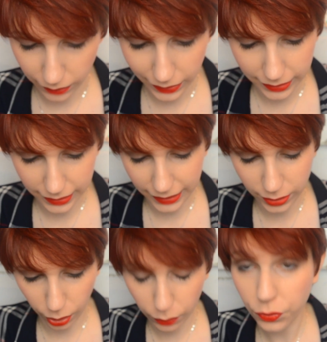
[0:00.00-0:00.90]
avec des
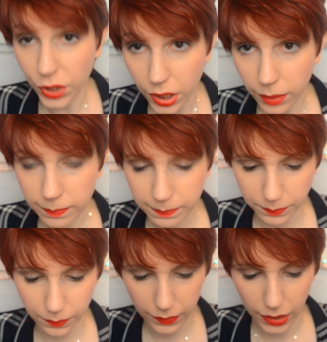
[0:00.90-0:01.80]
liners feutres,
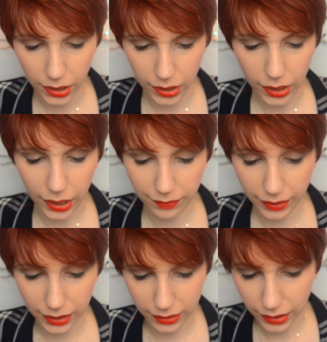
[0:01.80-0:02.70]

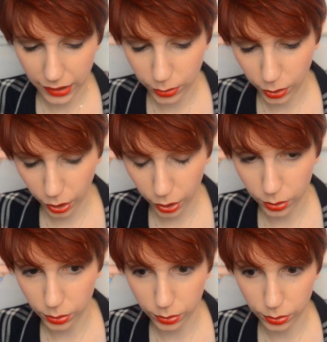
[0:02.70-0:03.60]
avec des liners,
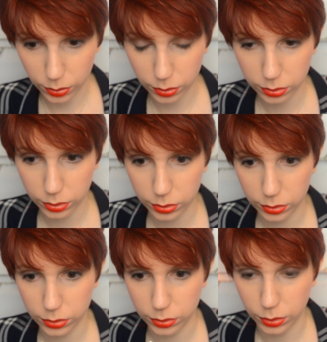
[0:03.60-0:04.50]
euh,
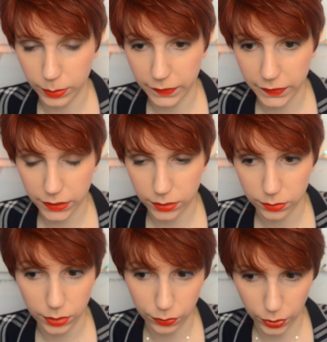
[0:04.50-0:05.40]
comment dire,
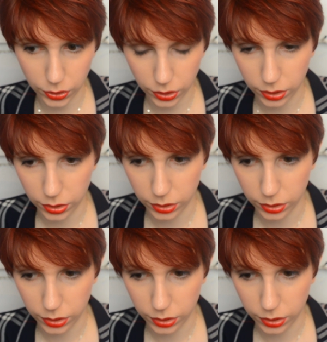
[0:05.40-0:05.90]
oui, feutres.